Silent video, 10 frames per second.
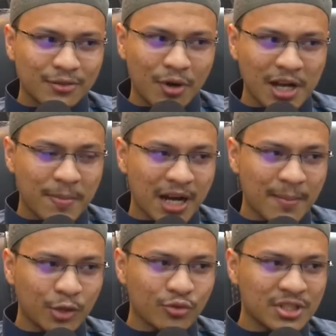Wahai para
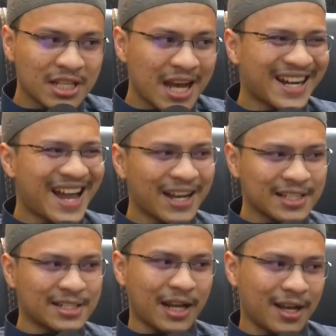manusia,
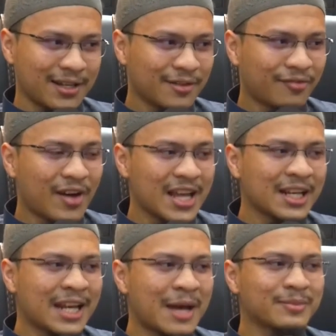nangislah.
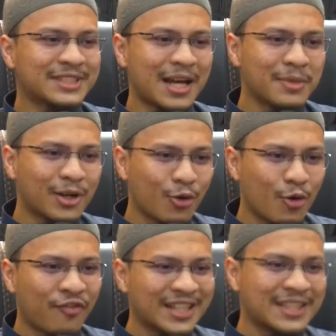Faillam
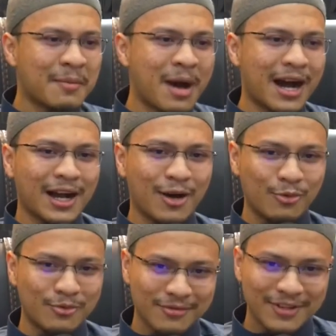tabeku,
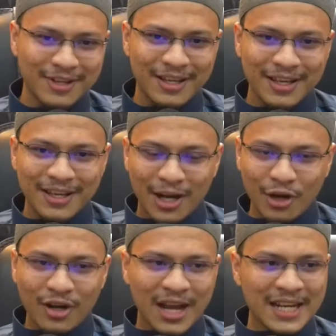fatabakau.
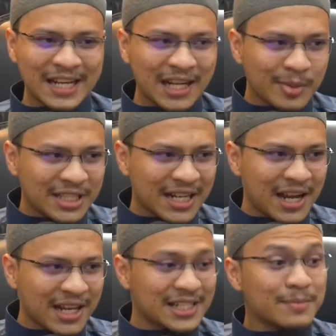Kalau kalian gak bisa
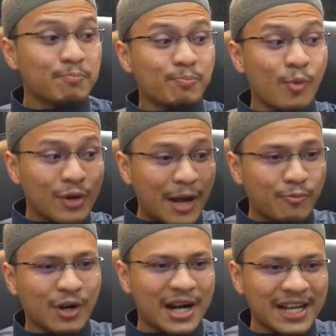nangis,
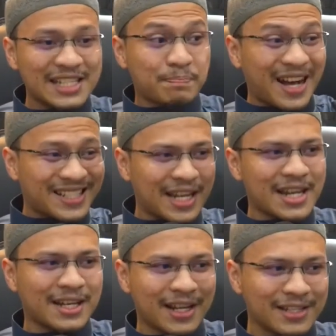pura-pura nangis,
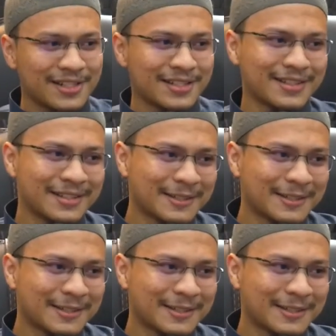paksain nangis.